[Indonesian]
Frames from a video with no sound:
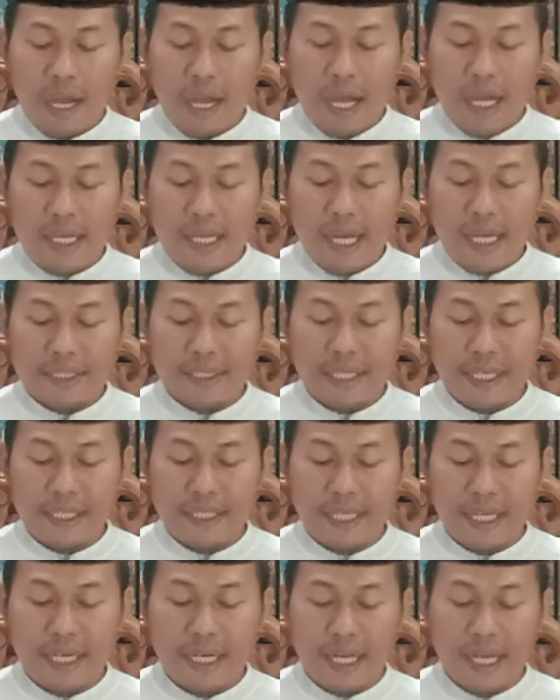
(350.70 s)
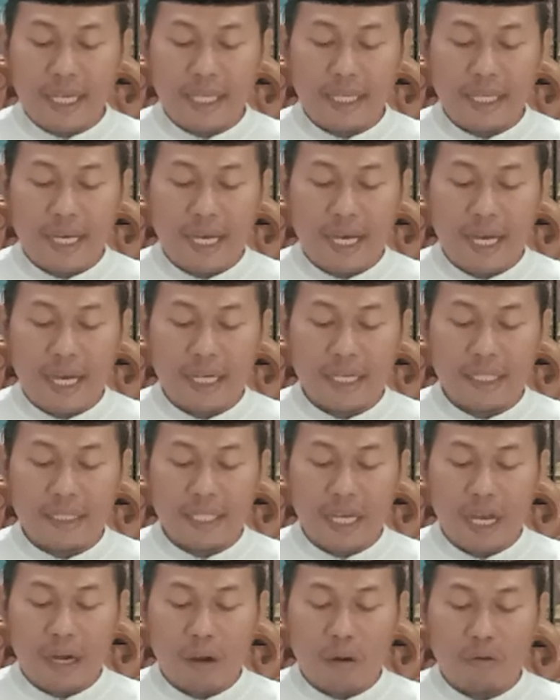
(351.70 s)
Ai ashadaka iya
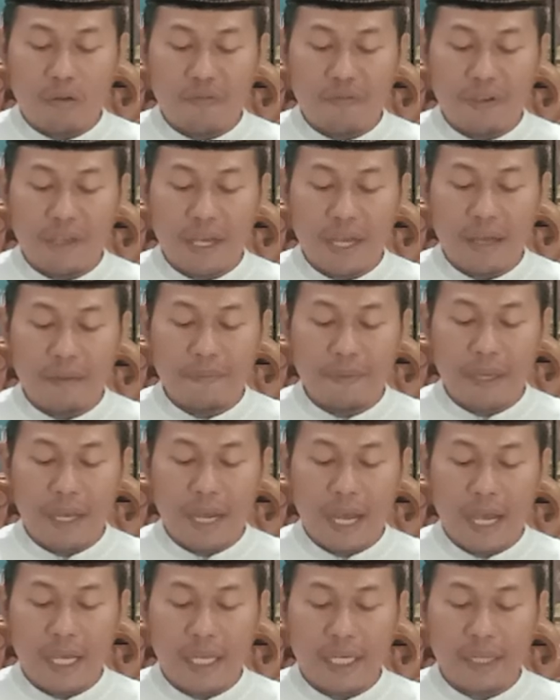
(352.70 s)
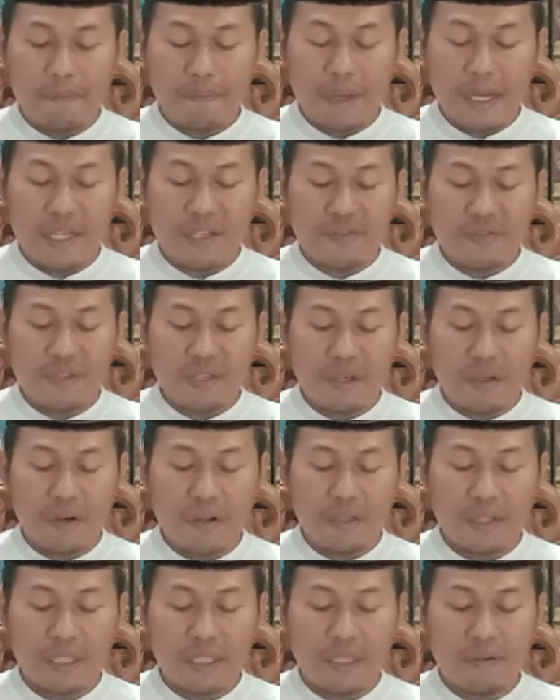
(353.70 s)
halitarahu fiha bi'aini
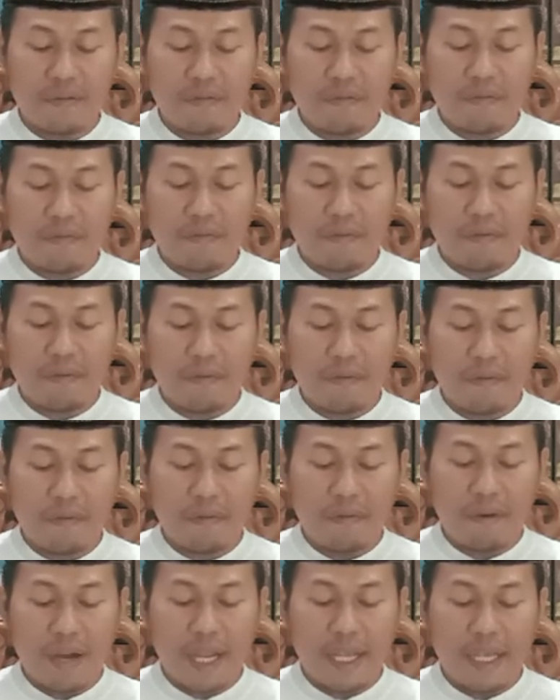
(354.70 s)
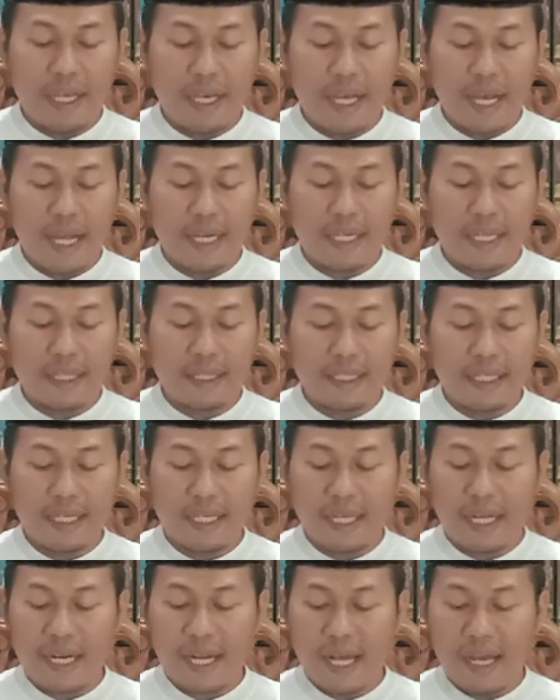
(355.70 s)
basiratik wa in kana
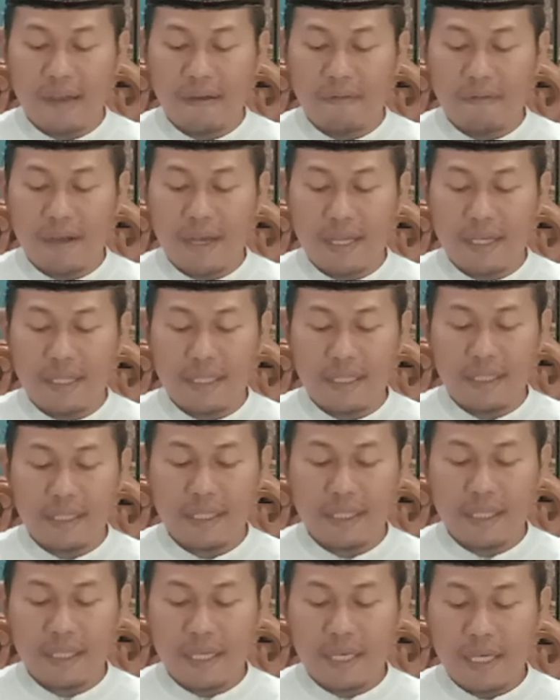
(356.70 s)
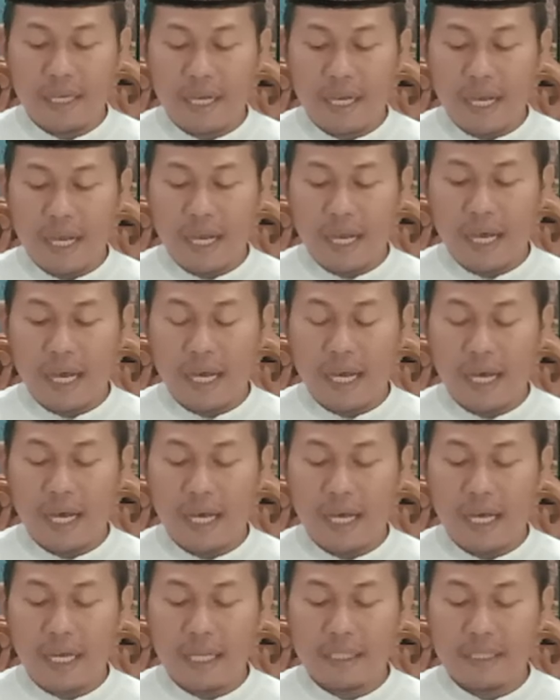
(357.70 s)
tilkal akwan ha
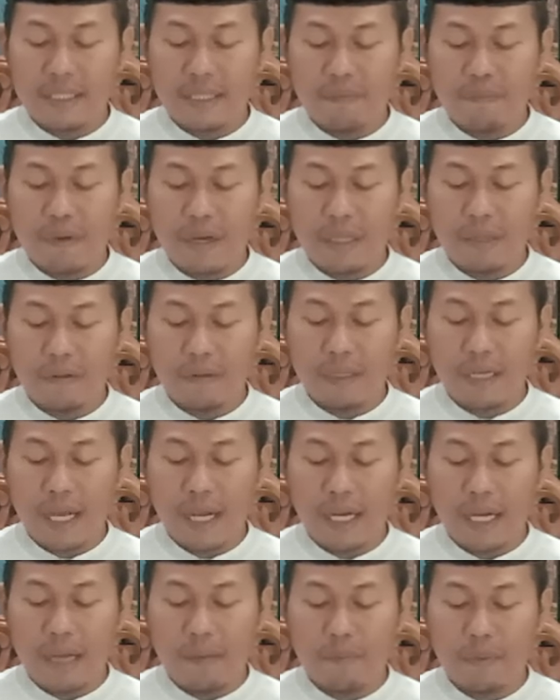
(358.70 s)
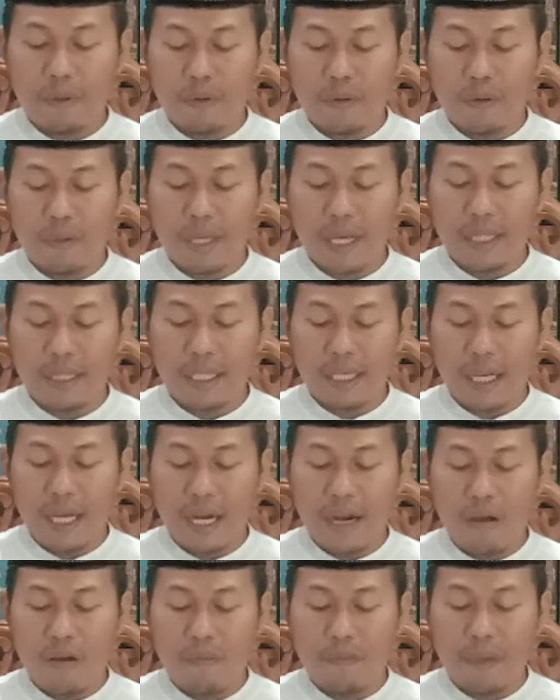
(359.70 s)
jibatun laka min
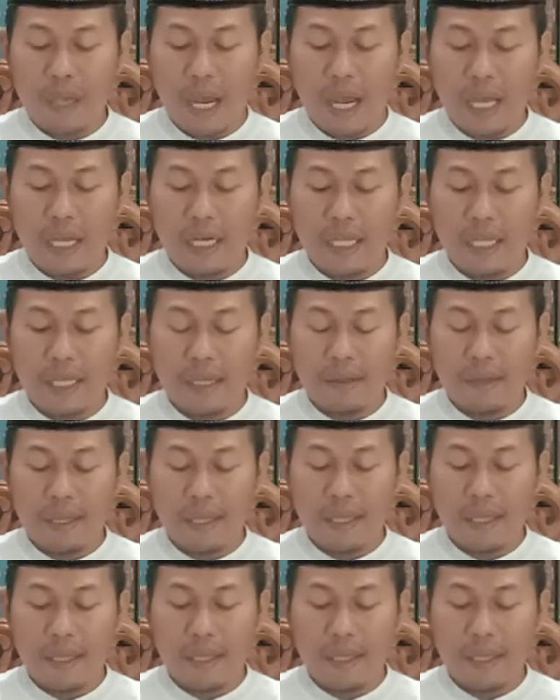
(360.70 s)
kalau bi aini